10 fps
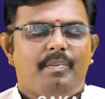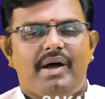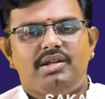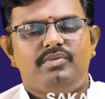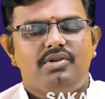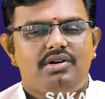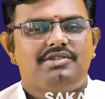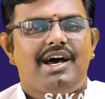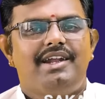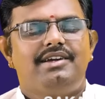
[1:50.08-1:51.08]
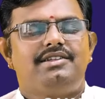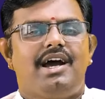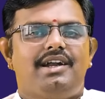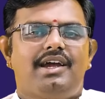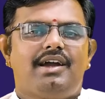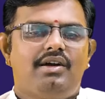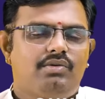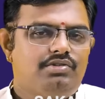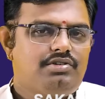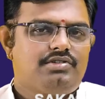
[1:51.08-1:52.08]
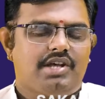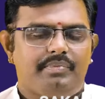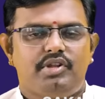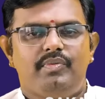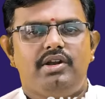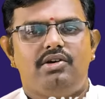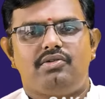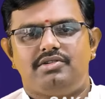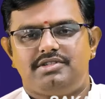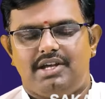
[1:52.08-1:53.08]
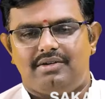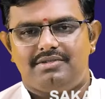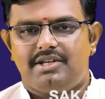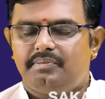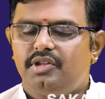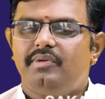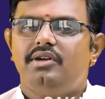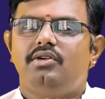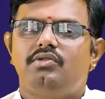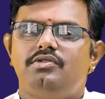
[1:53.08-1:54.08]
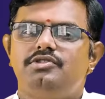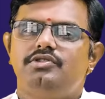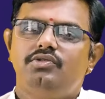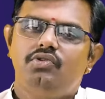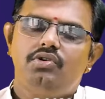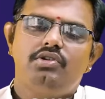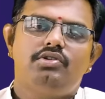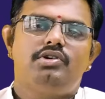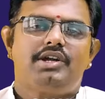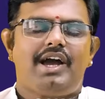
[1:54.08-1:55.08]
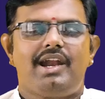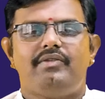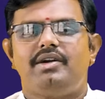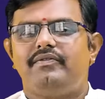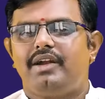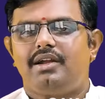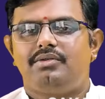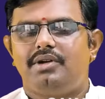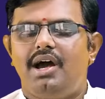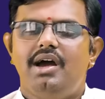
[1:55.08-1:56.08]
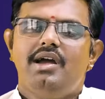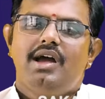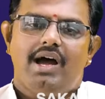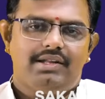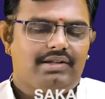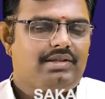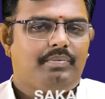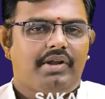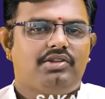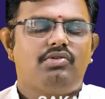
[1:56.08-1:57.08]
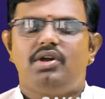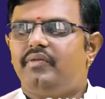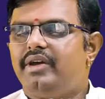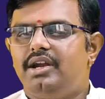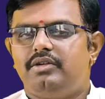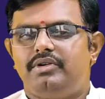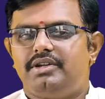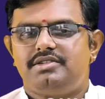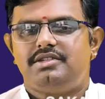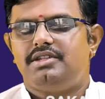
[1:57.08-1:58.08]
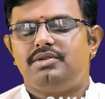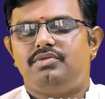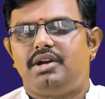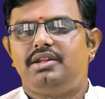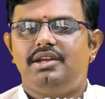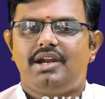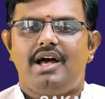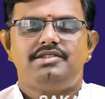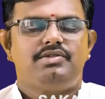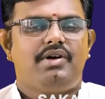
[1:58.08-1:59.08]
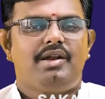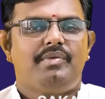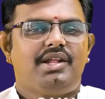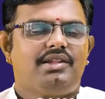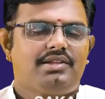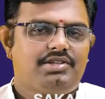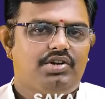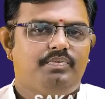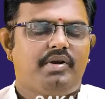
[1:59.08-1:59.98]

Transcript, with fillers: పదమూడవ తారీఖు దాటాక కుజుడు సప్తమంలోకి వస్తారు సప్తమంలో కుజుడు గురుడుతోటి కలవడం వల్ల కూడా అదంత ప్రతికూలమైనటువంటి స్థితి ఉండదు ఈ రాశి వారి మీద అంత చెడు